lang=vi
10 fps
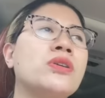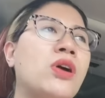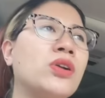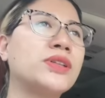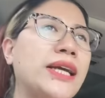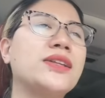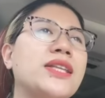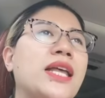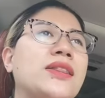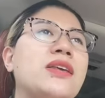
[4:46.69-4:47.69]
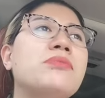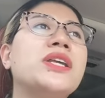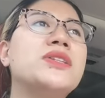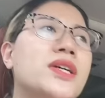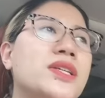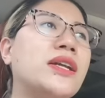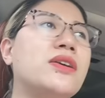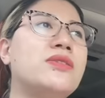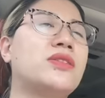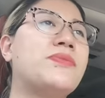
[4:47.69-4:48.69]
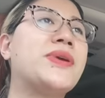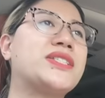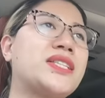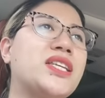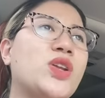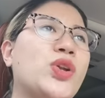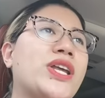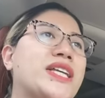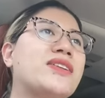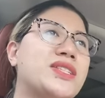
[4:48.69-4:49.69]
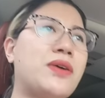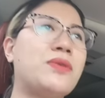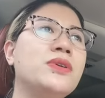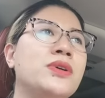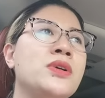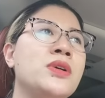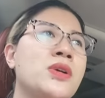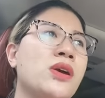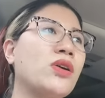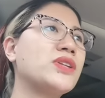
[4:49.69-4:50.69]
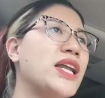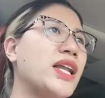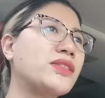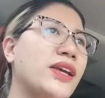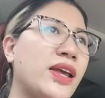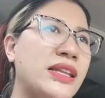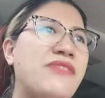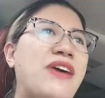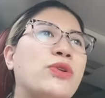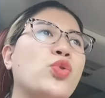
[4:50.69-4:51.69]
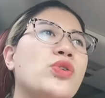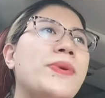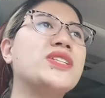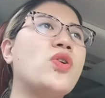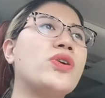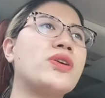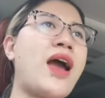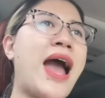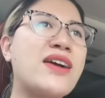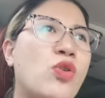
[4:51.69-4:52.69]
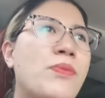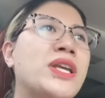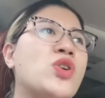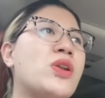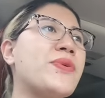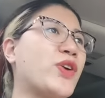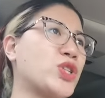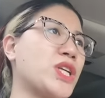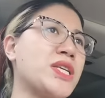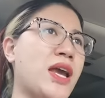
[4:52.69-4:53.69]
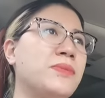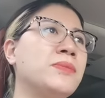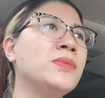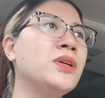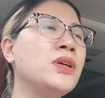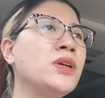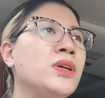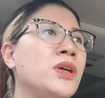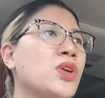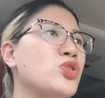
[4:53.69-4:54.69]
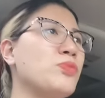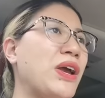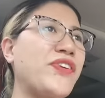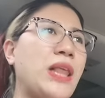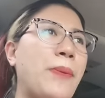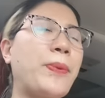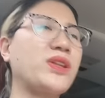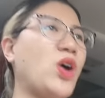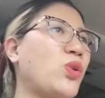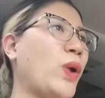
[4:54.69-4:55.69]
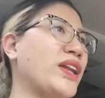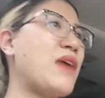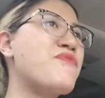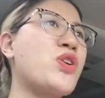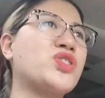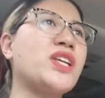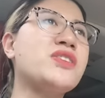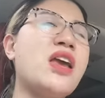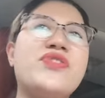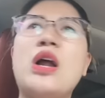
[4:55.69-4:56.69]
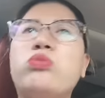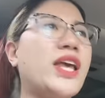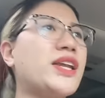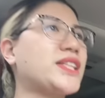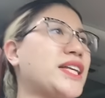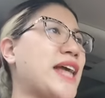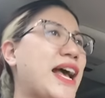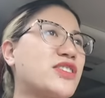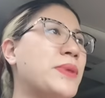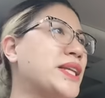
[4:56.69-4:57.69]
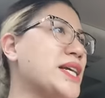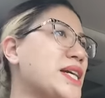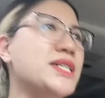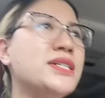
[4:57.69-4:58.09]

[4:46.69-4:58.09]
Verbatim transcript: Còn khách người ta nhắn tin mình chưa trả lời được thì mình sẽ xin lỗi để trả lời sau. Còn đây là tiền đã vào túi mình rồi, hàng của mình rồi, là mình phải có trách nhiệm. Chúng mày phải tập cái thói quen làm việc có trách nhiệm với đồng tiền người ta trả cho mình đi chứ.